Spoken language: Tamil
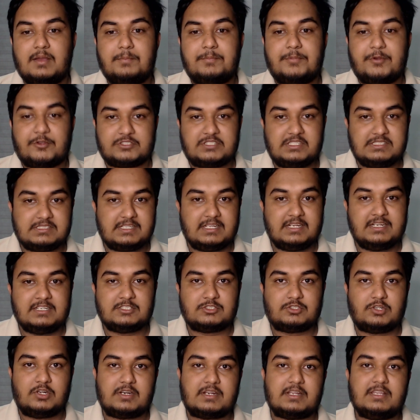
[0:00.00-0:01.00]

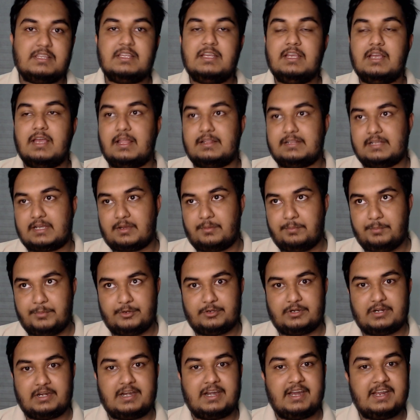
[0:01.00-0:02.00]
ப்ரொசஸர்னு சொல்கிறது அந்த
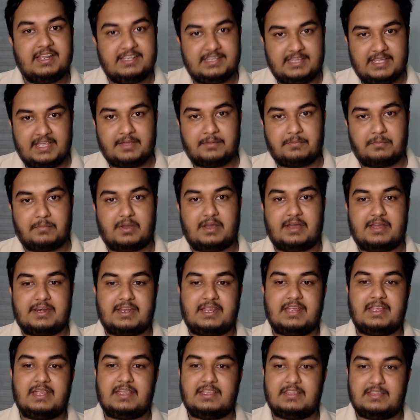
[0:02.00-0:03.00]
கம்ப்யூட்டரை இதயம்
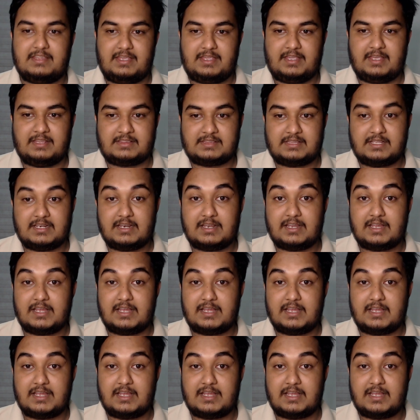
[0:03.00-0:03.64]
மாதிரி இதயத்து